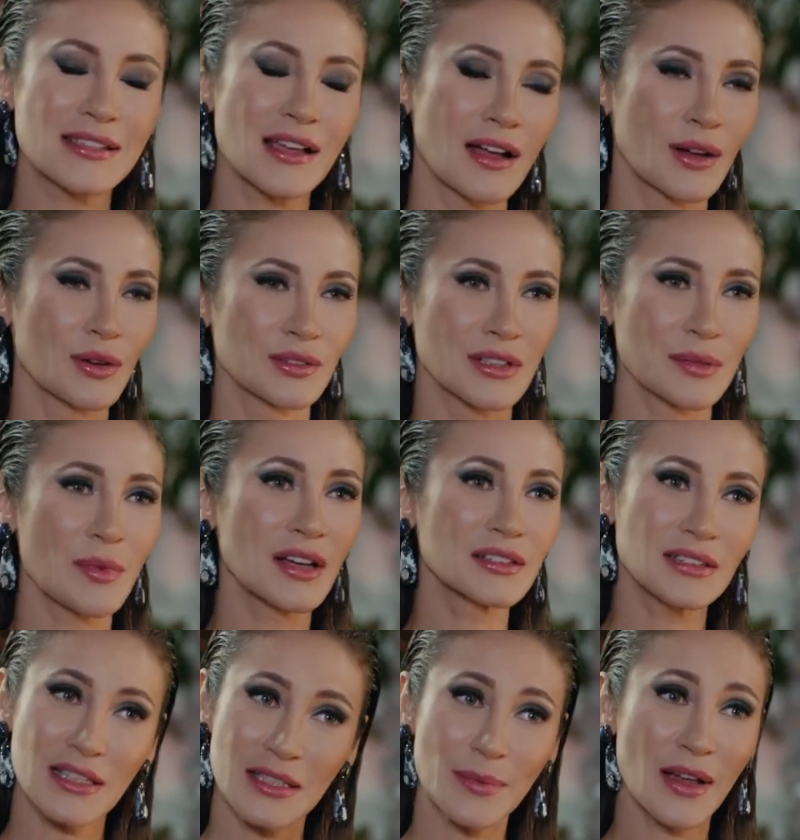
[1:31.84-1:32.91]
Sağ ol ama
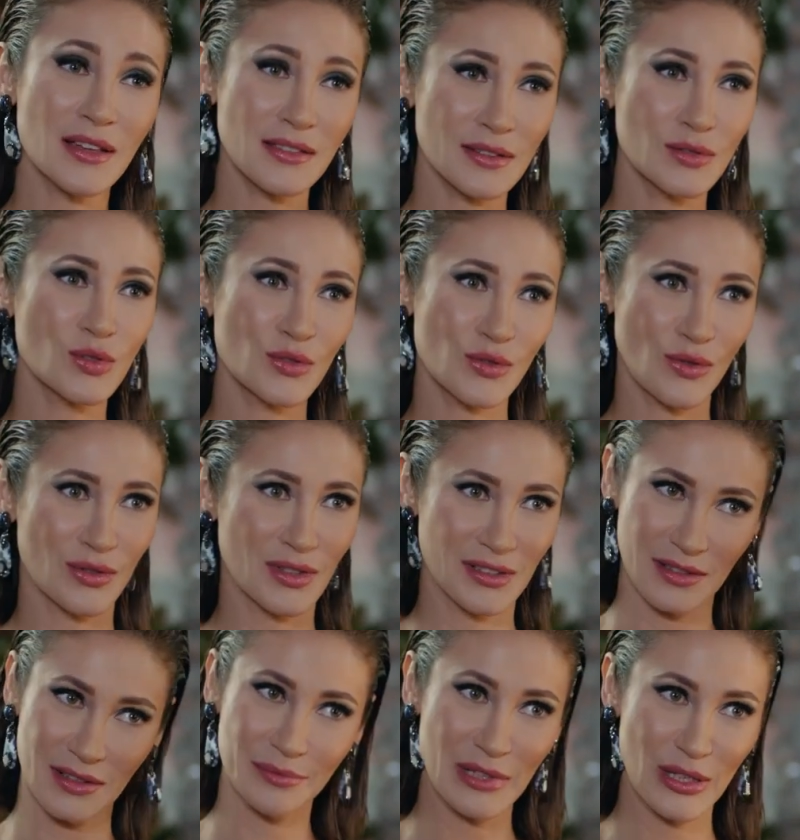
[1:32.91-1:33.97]
Atlas ben sizi çok
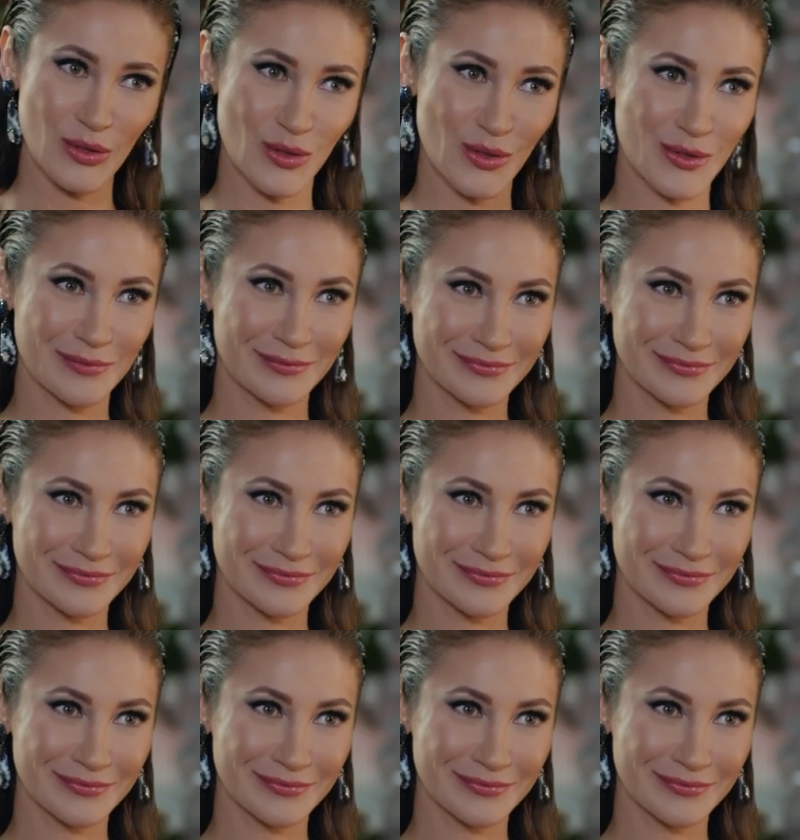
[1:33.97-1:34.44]
zorlamış biliyorsun.